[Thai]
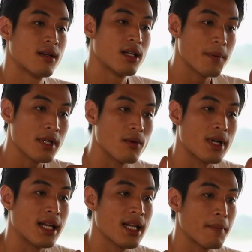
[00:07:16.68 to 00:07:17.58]
พี่พี่อยู่
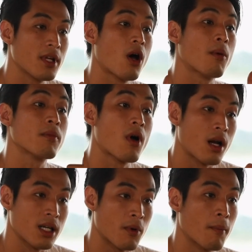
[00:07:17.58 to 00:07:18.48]
ไหนเนี่ยพี่รอผมก่อ
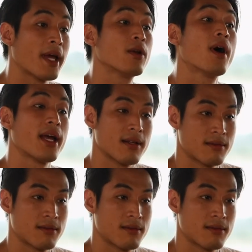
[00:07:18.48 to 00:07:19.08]
นเดี๋ยวผมไปด้วย